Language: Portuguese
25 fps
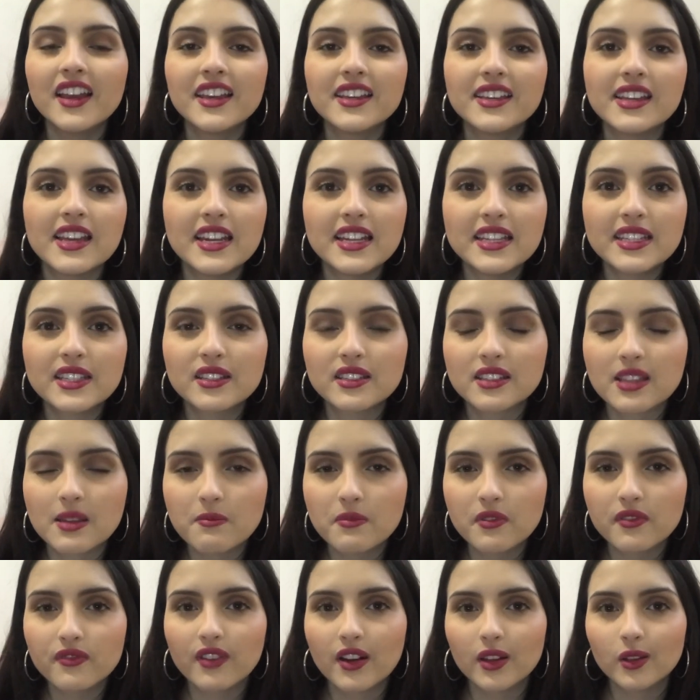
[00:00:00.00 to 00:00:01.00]
E eles
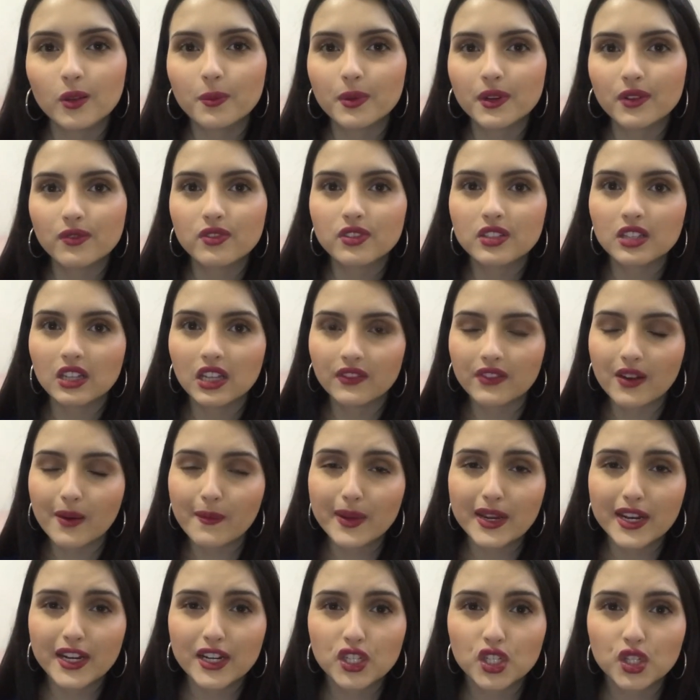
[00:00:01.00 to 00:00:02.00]
sempre falam para você levar
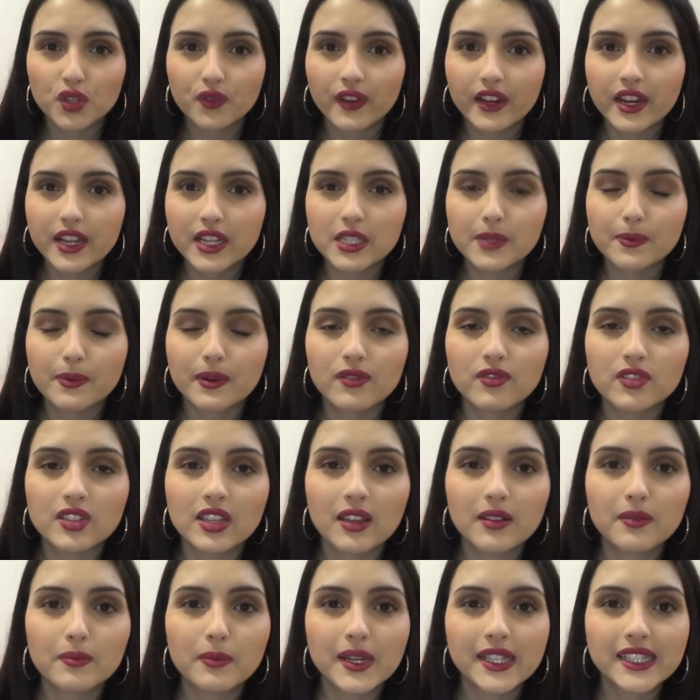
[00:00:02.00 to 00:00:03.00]
meninas diferentes, para você
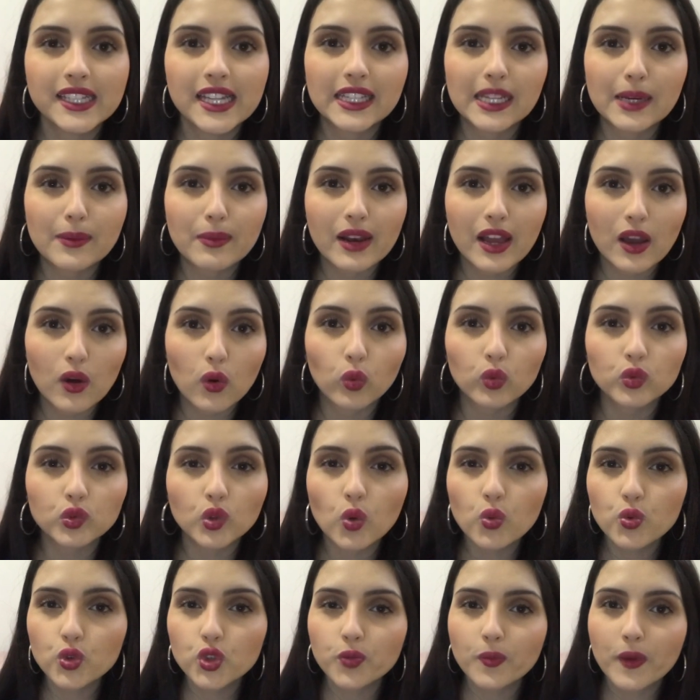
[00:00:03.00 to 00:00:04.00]
aprender a trabalhar com
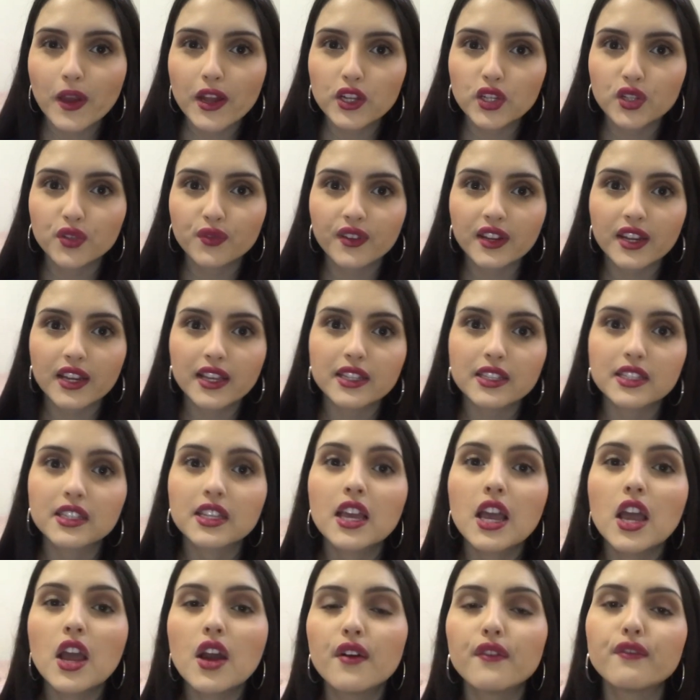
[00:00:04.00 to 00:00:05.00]
tons de pele diferentes,
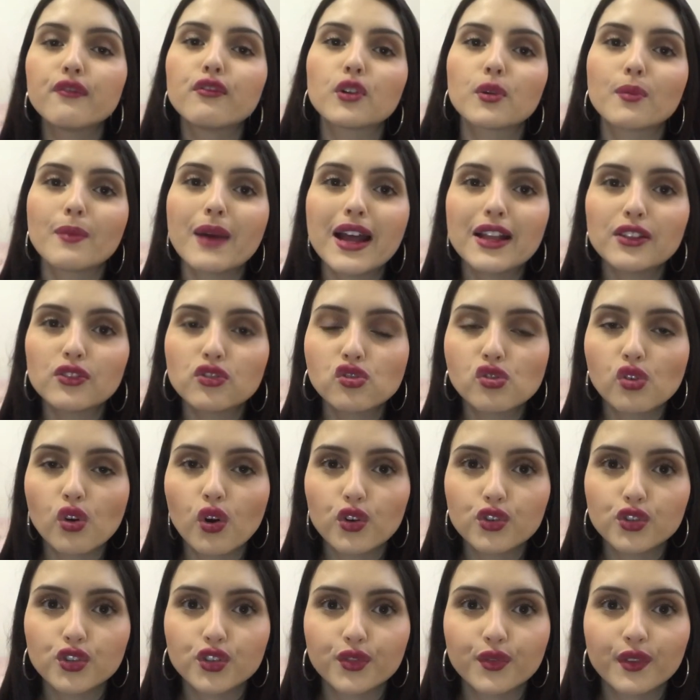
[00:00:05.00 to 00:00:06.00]
formatos de
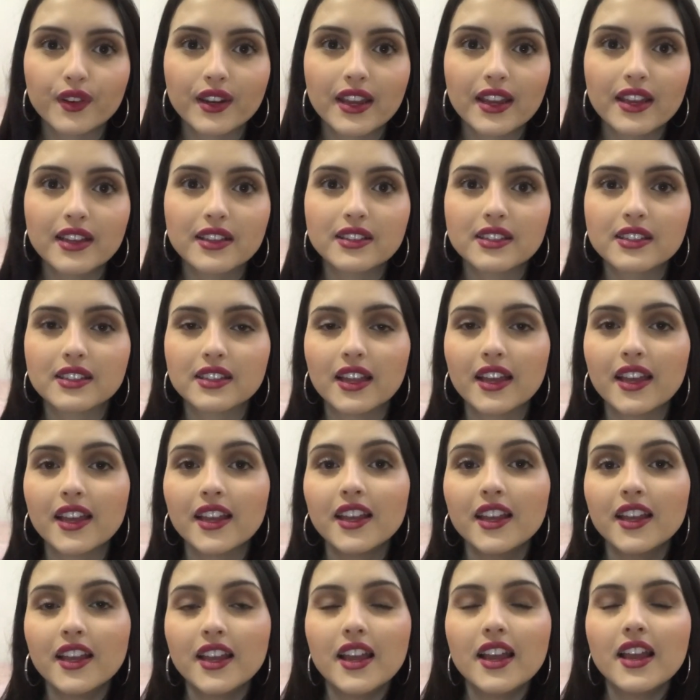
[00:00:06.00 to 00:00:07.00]
rosto diferentes,
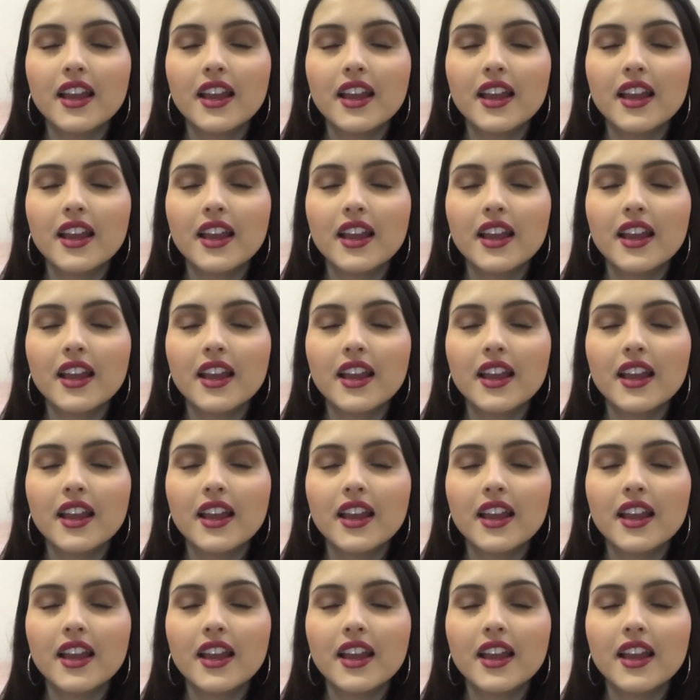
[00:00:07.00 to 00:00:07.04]
né?